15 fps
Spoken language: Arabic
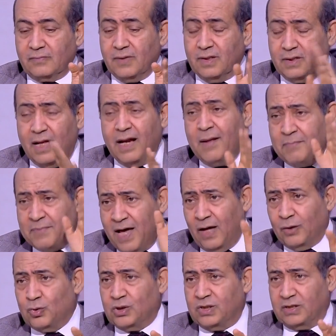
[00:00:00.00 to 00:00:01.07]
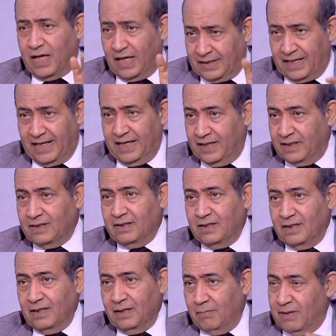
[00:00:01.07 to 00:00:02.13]
ده لم يحدث حتى الان
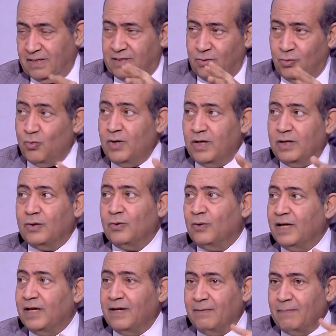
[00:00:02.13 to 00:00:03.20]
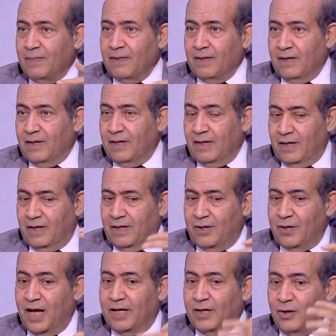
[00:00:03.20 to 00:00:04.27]
بس نقول انه ايه ان
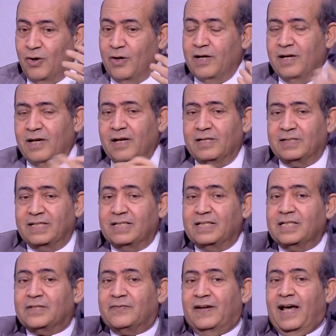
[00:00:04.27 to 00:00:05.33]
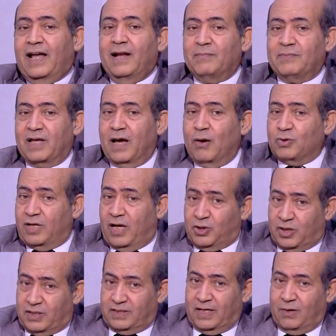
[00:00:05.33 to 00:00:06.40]
يعني السي ديز في العالم تجاوز ال
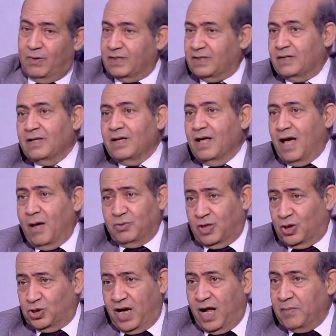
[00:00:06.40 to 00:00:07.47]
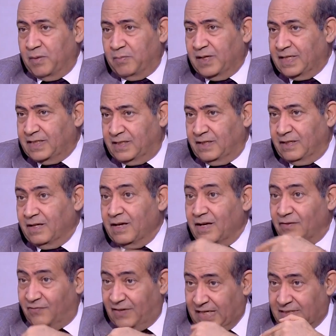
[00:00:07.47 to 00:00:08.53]
10 سنوات 15 عمل بالكتير
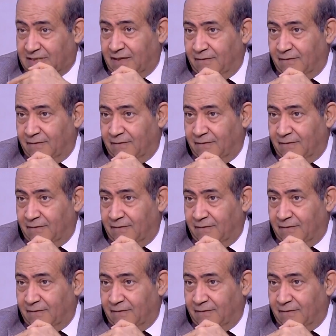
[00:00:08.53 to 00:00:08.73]
لسه